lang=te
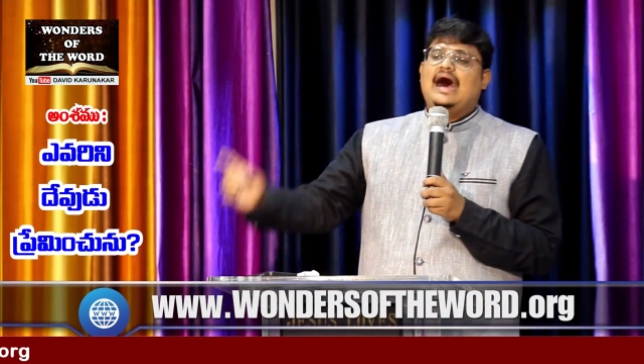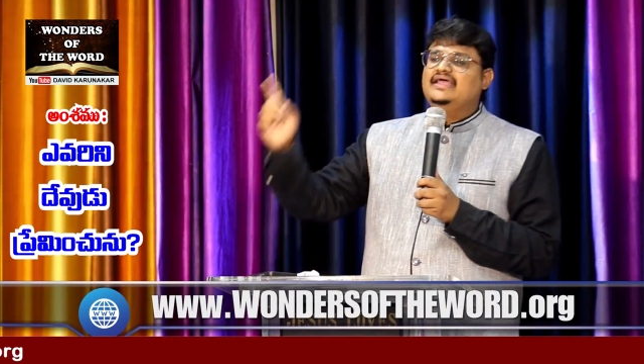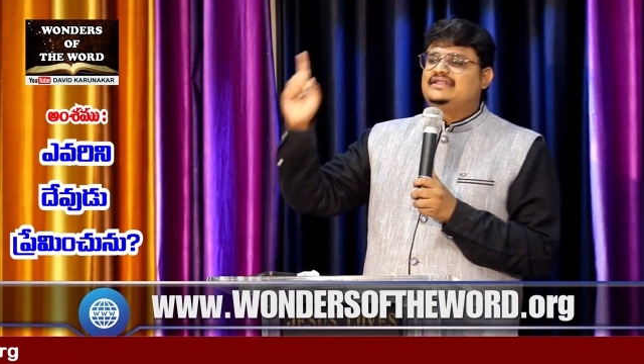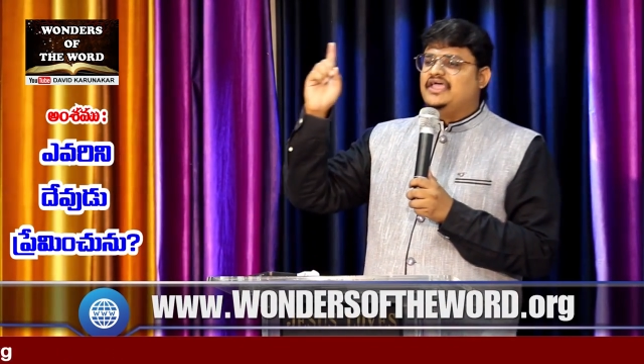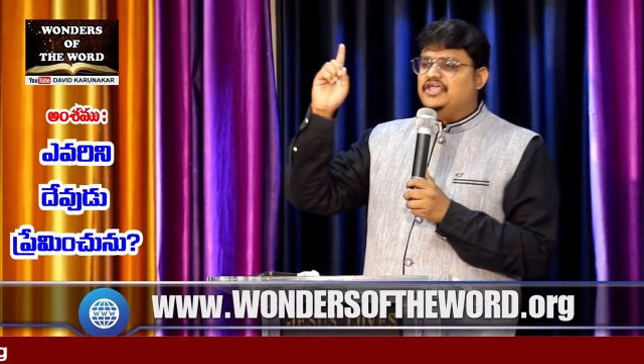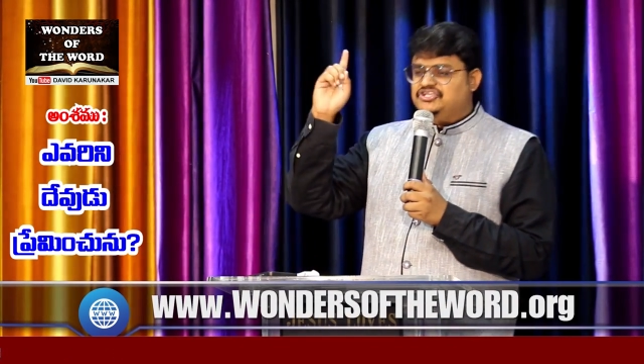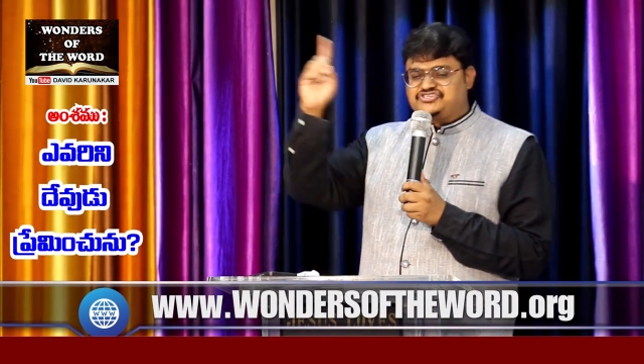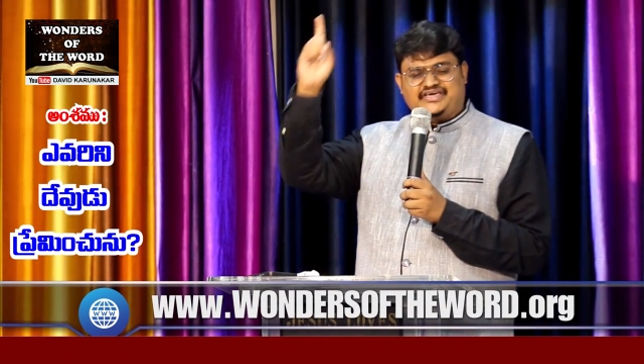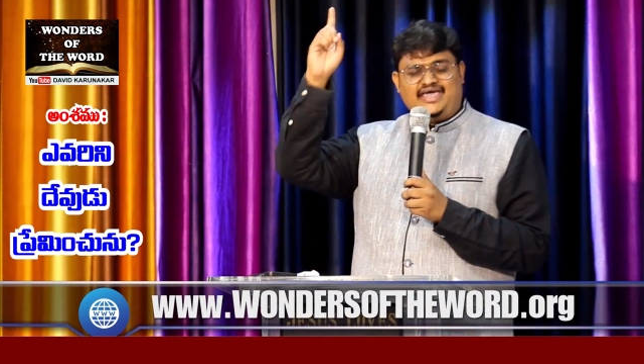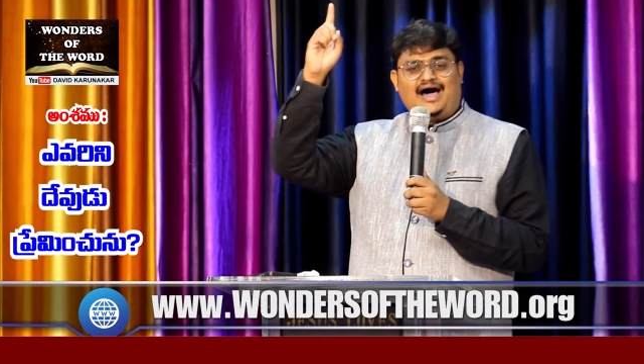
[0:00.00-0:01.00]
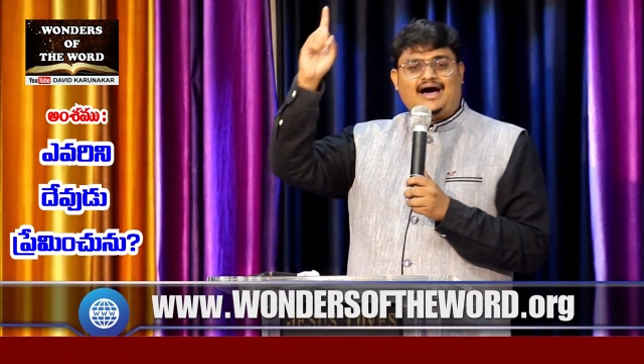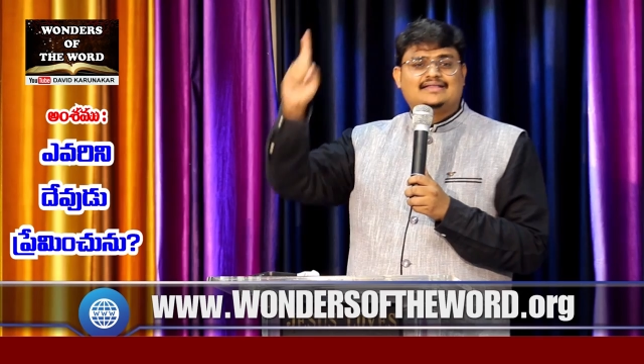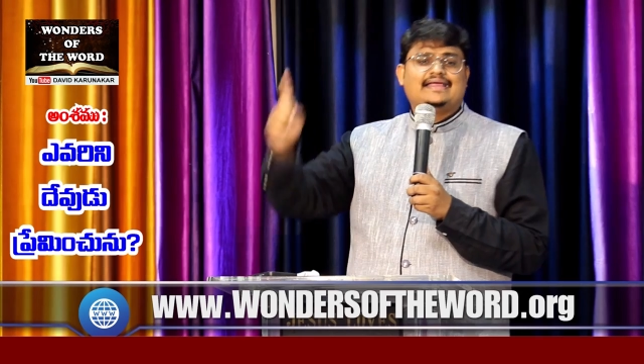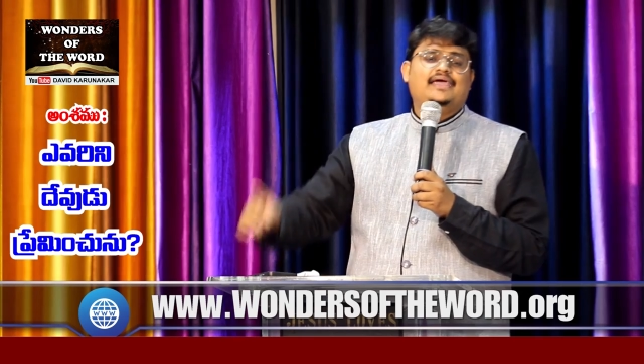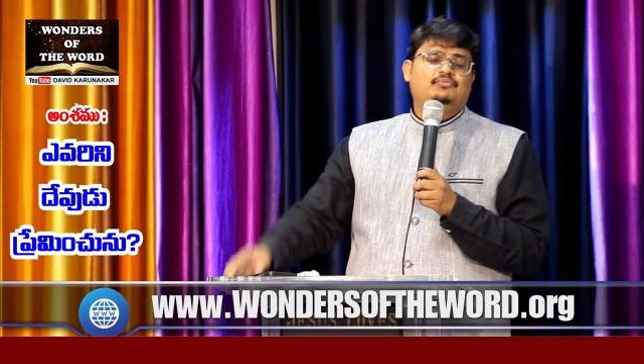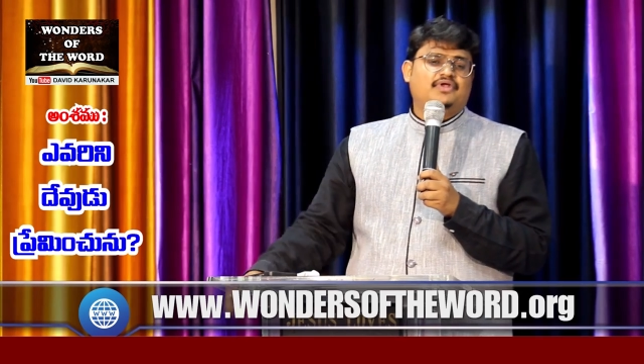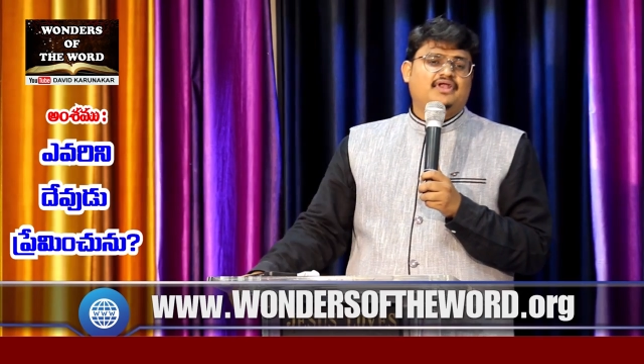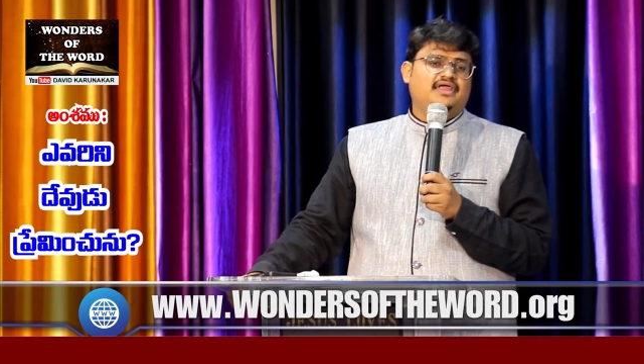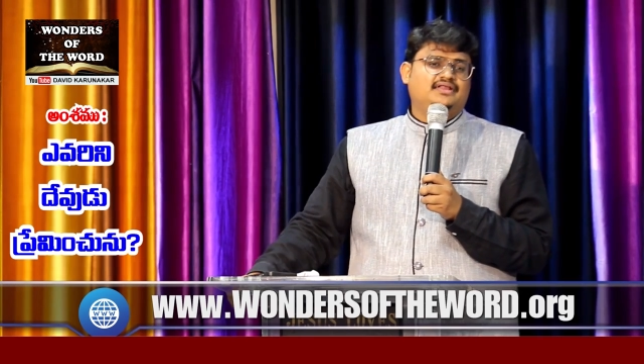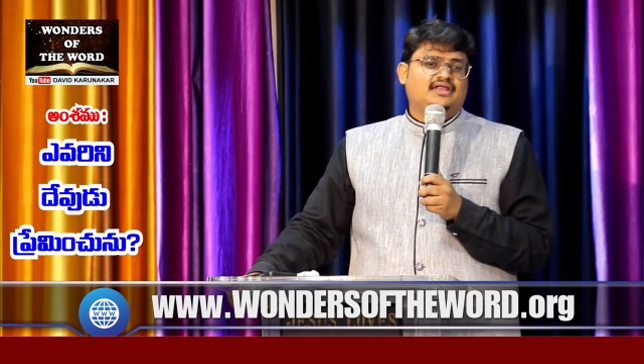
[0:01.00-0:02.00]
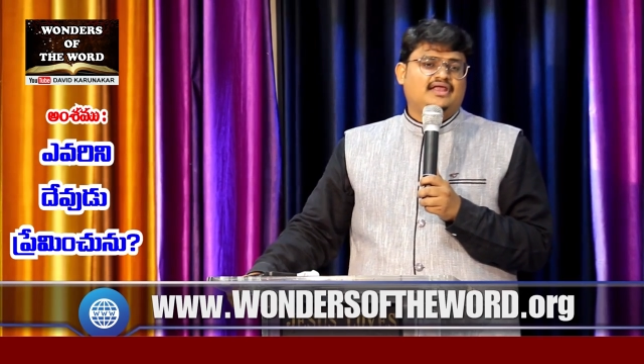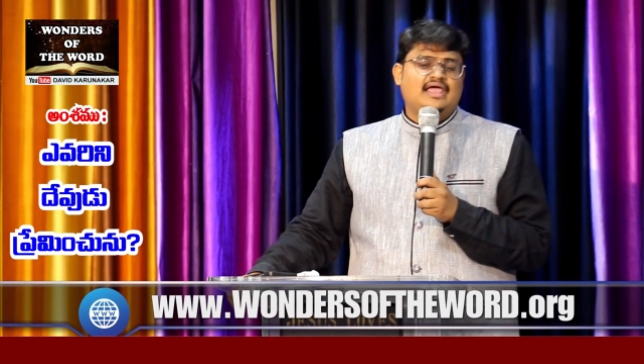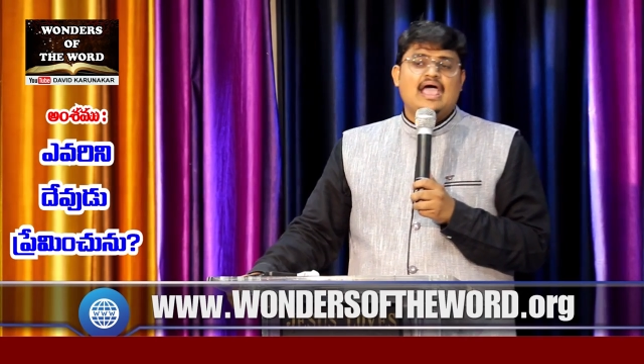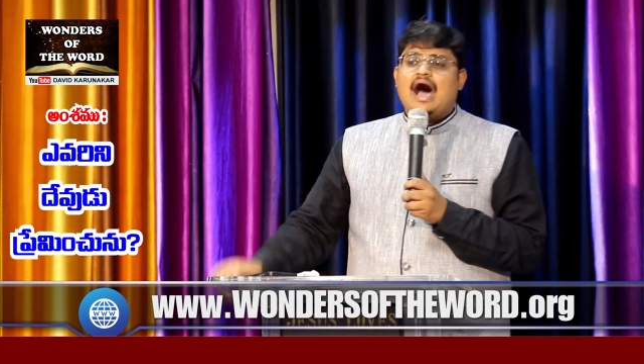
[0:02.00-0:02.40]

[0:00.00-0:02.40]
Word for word: అయితే హిచ్కియా దేవుని నీతిని